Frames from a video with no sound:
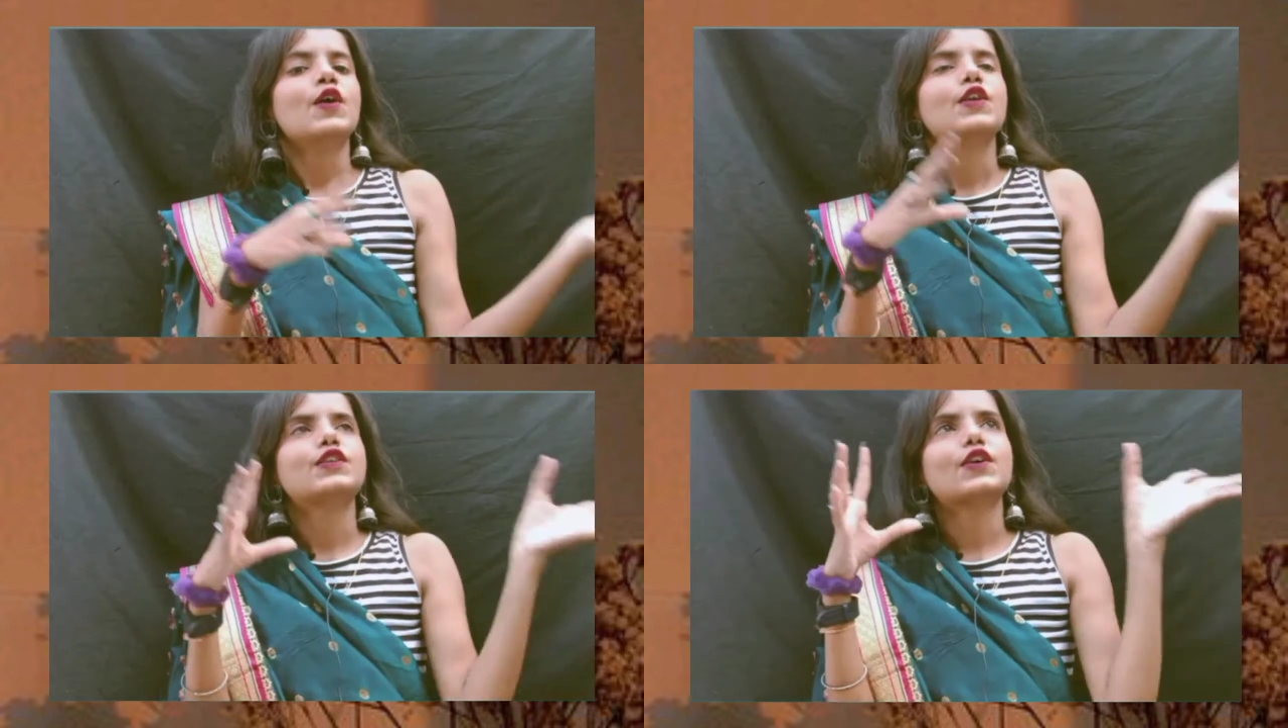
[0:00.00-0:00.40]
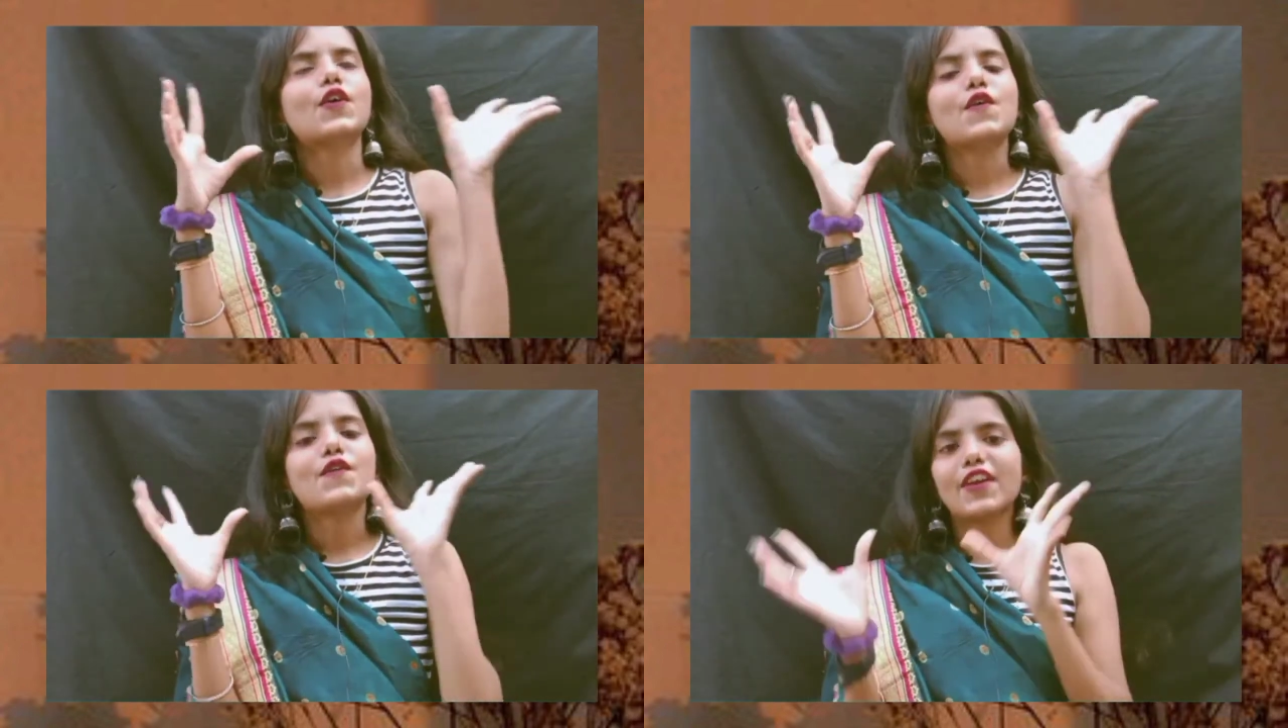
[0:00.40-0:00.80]
सो
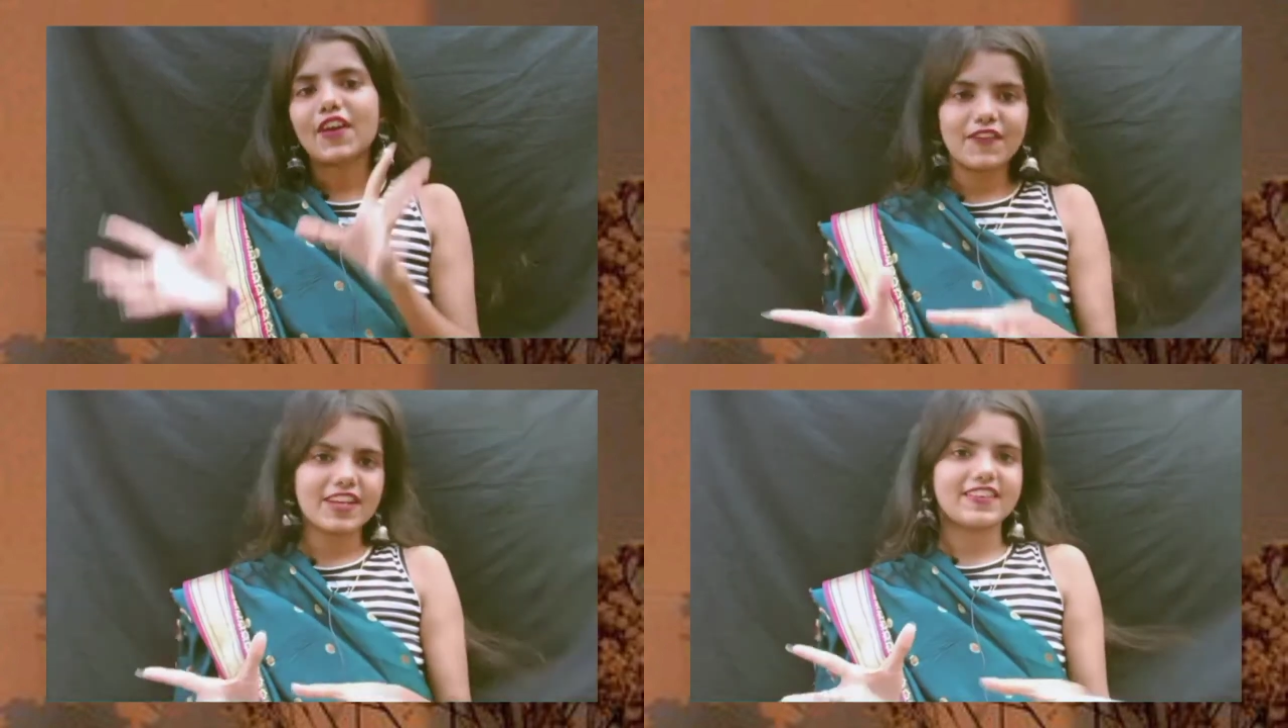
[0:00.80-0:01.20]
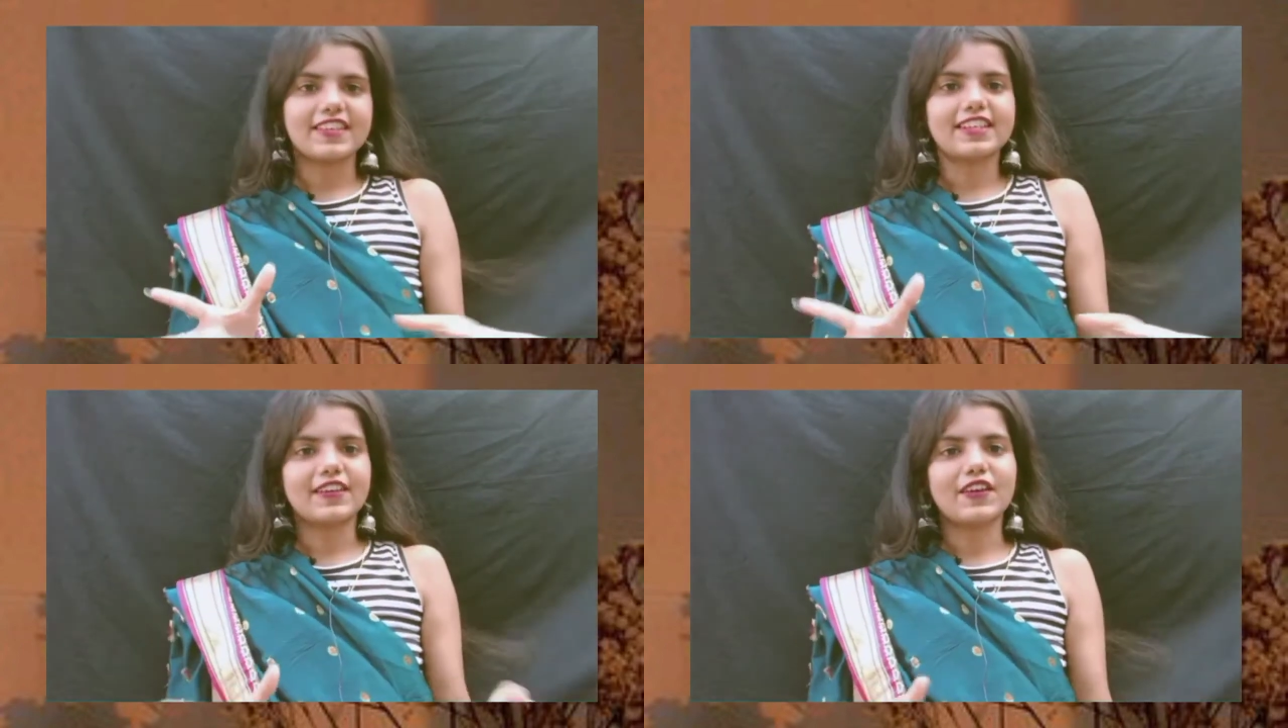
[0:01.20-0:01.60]
वीडियो काफ़ी
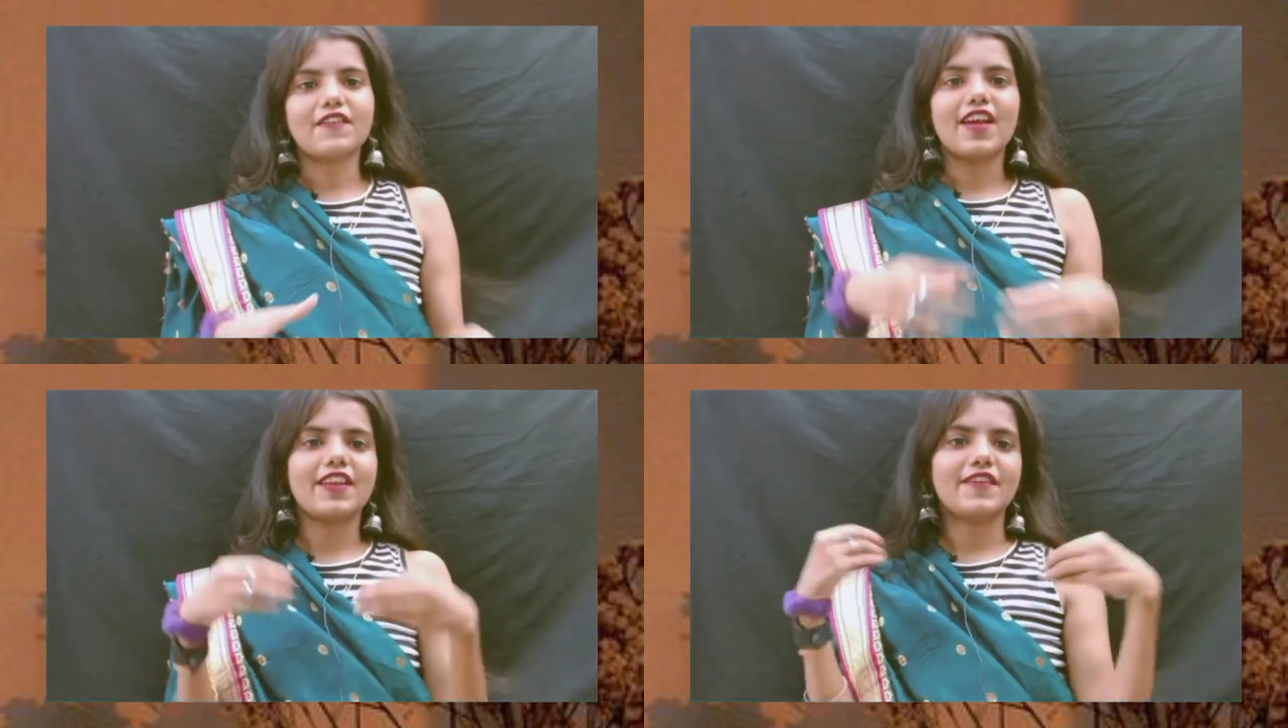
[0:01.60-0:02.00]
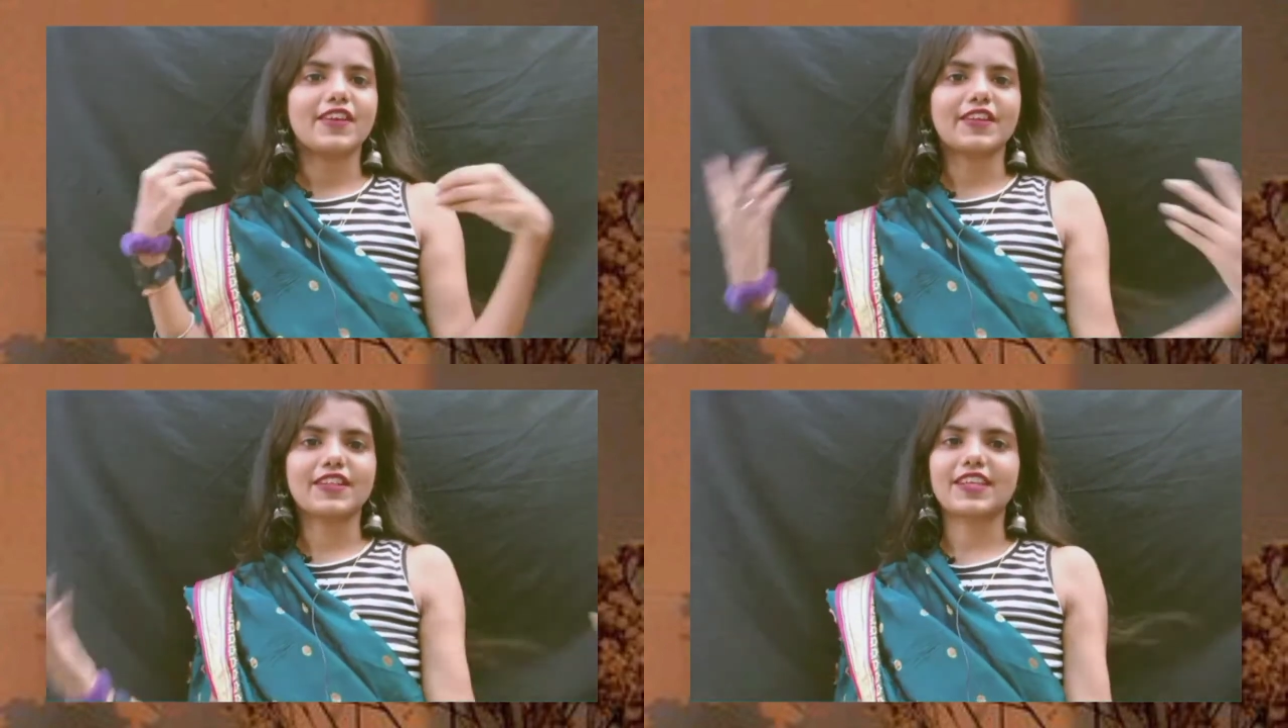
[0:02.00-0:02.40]
इंटरेस्टिंग होने वाली है
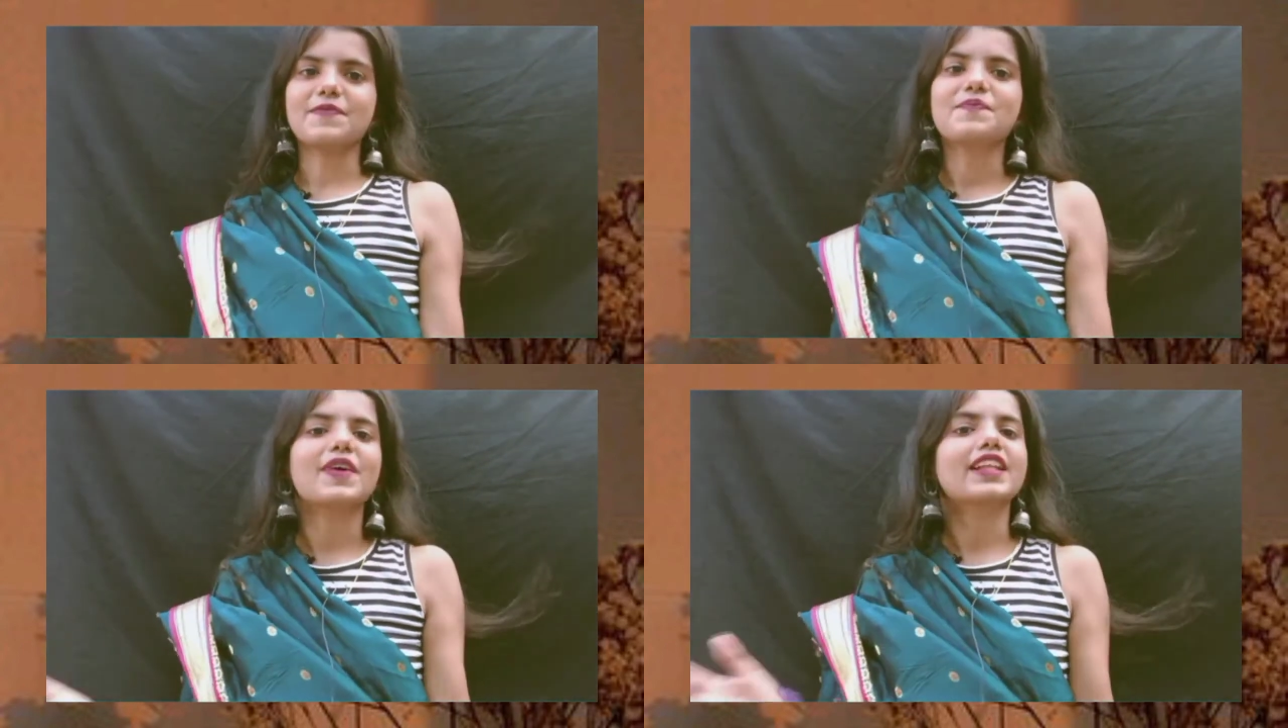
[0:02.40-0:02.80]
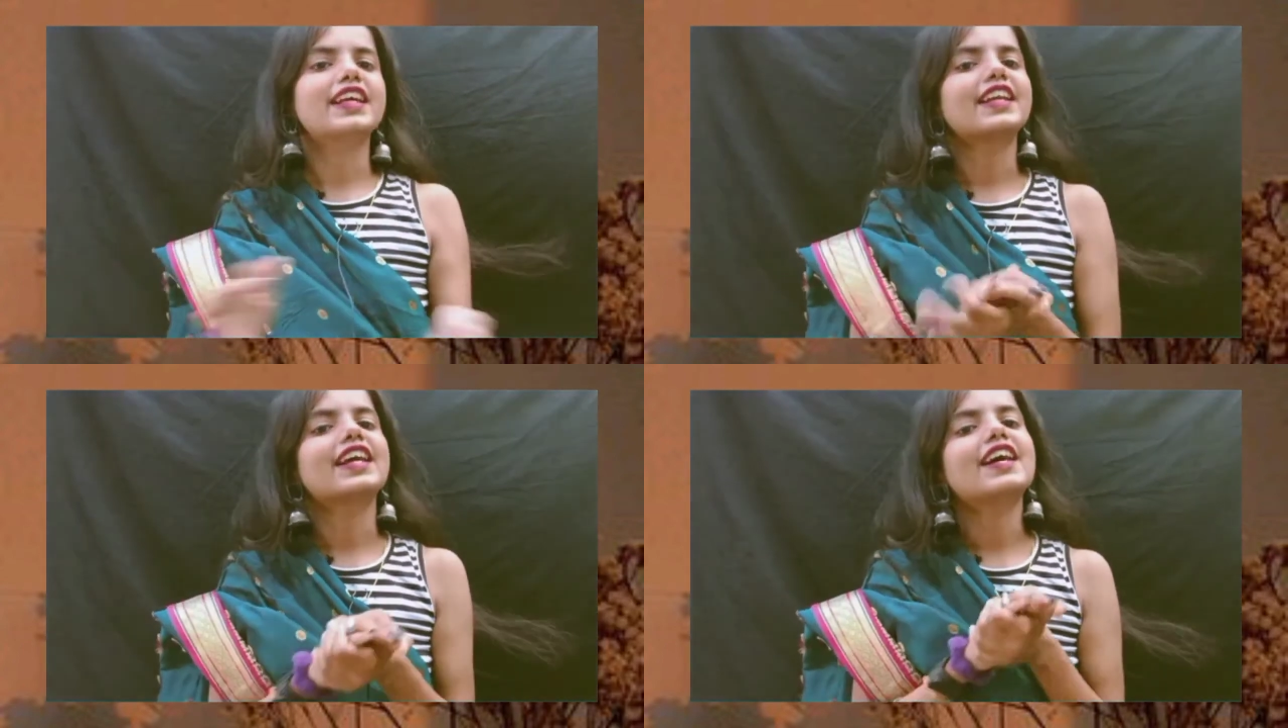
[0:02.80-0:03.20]
वीडियो को स्किप मत
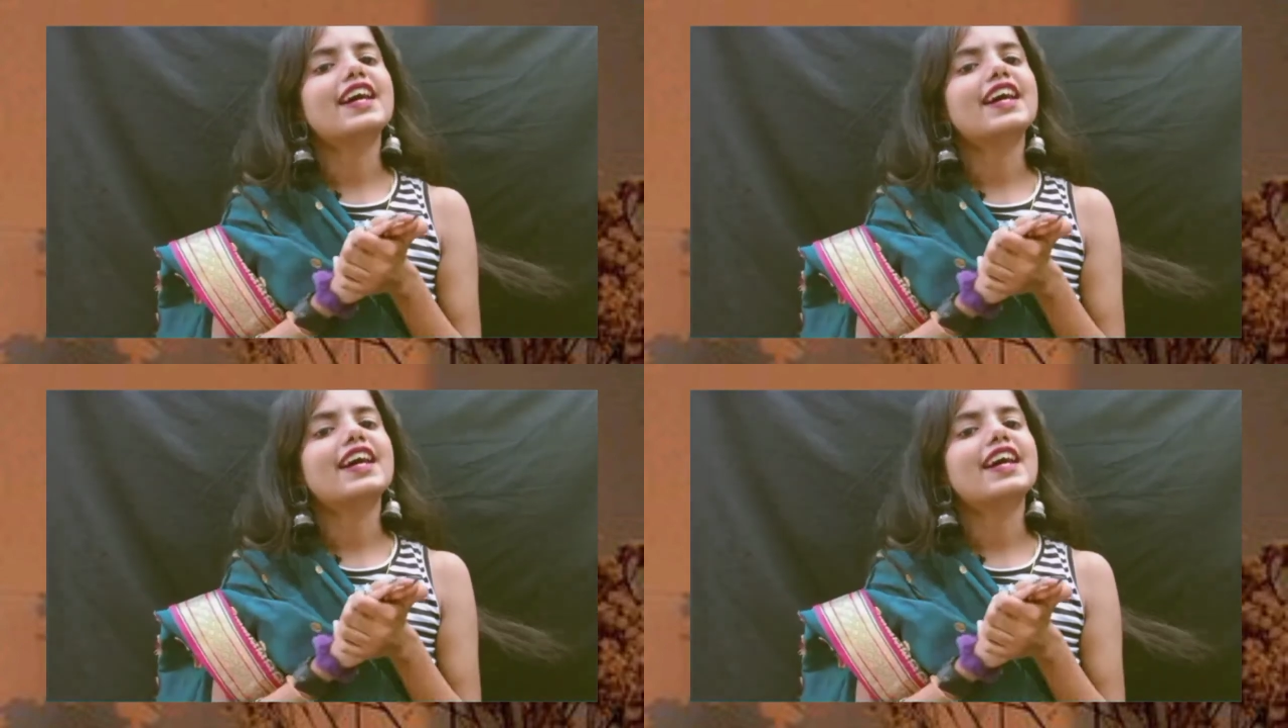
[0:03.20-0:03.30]
करना